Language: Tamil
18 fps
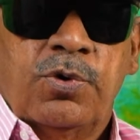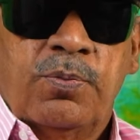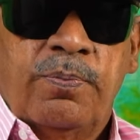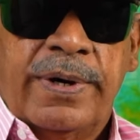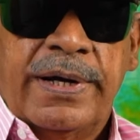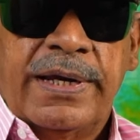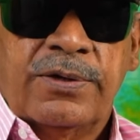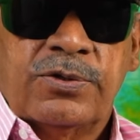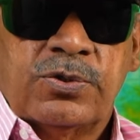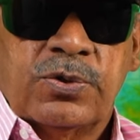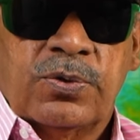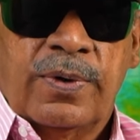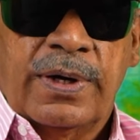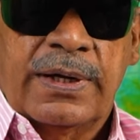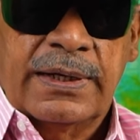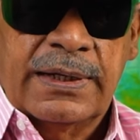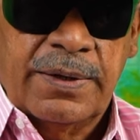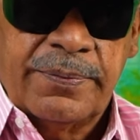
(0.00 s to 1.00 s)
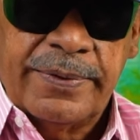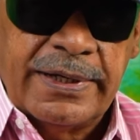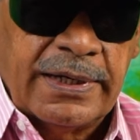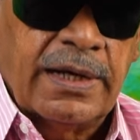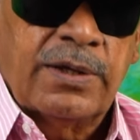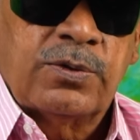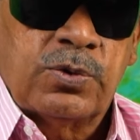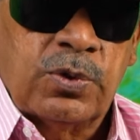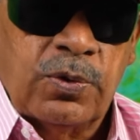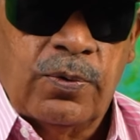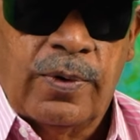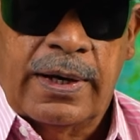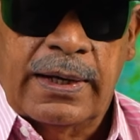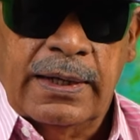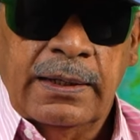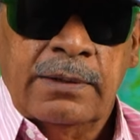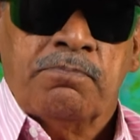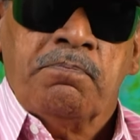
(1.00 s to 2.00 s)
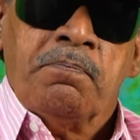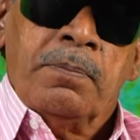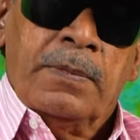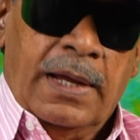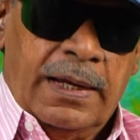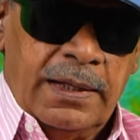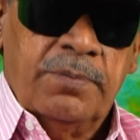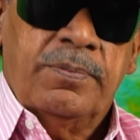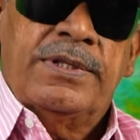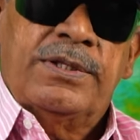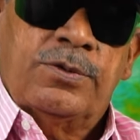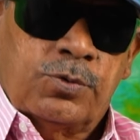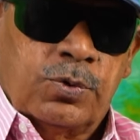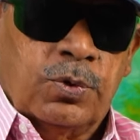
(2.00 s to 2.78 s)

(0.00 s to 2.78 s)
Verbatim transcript: புக் பண்ணி வச்சுருவார் அப்படின்லாம் சொல்லுவாங்க அதை பற்றி